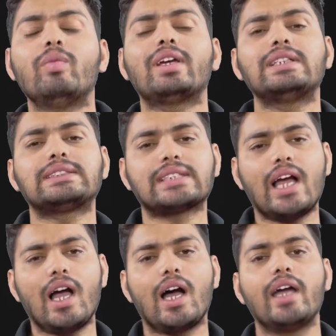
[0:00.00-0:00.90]

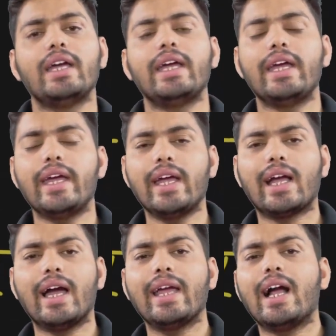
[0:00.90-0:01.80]
किसका एक
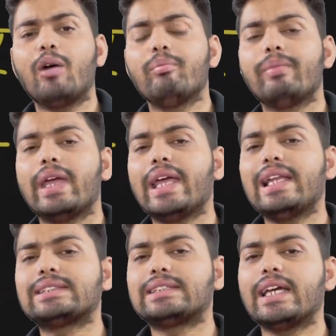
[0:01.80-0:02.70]
आएगा मेल
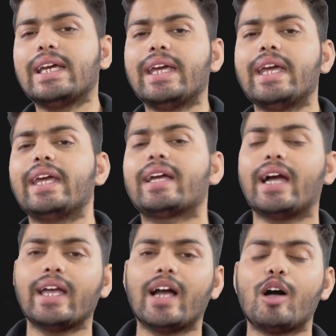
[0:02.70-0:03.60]
से एक
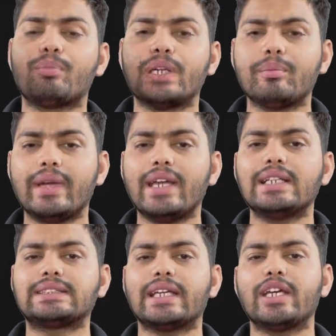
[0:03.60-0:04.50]
आएगा फीमेल
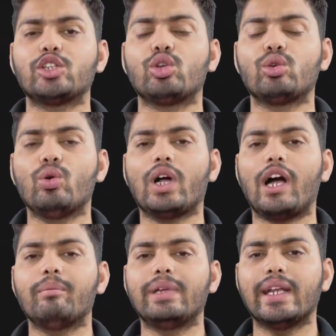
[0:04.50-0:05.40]
से दोनों का
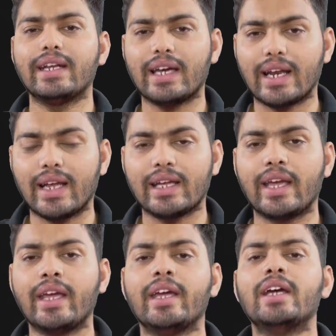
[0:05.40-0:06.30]
मिलन
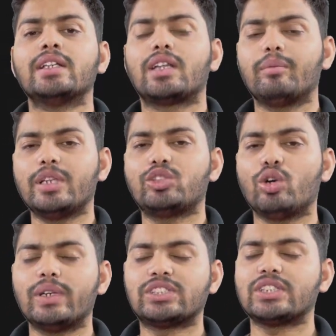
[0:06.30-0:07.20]
कराएंगे तभी तो
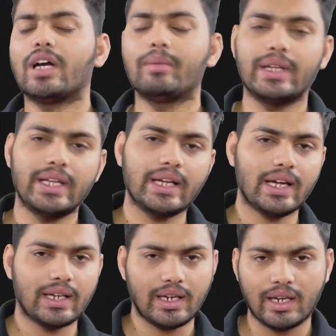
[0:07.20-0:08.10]
बच्चा बनेगा ना